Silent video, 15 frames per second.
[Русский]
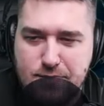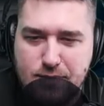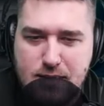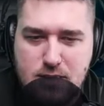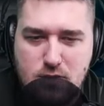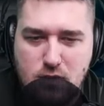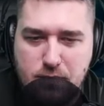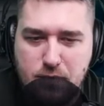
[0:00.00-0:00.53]
У
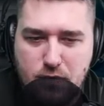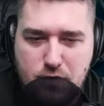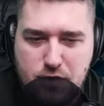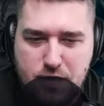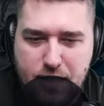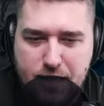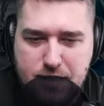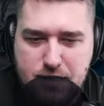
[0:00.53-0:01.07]
нас тут
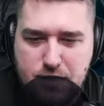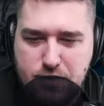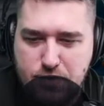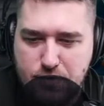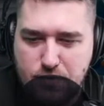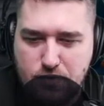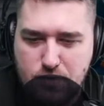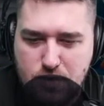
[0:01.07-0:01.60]
получается,
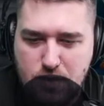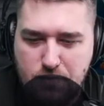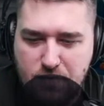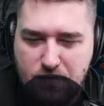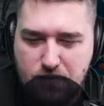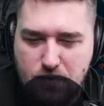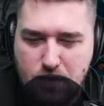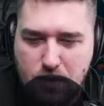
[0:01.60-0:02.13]
что нужны
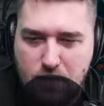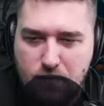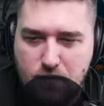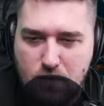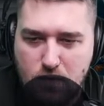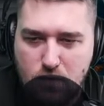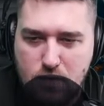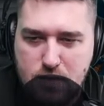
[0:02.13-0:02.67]
повторки
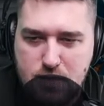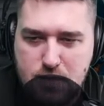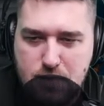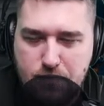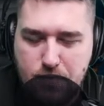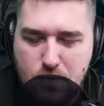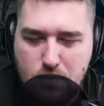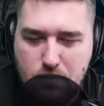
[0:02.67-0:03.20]
Фрости
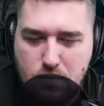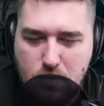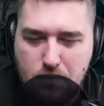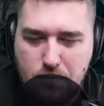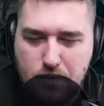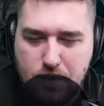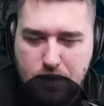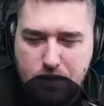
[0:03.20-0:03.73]

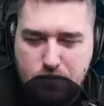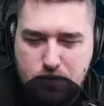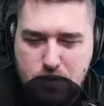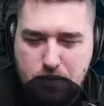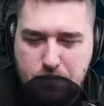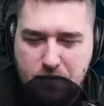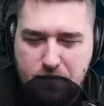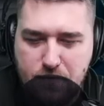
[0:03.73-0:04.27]
по-любому, да,
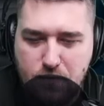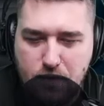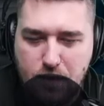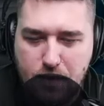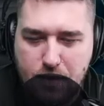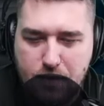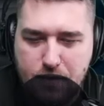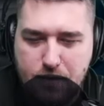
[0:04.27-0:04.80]
нужны
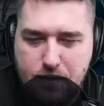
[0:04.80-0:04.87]
повторки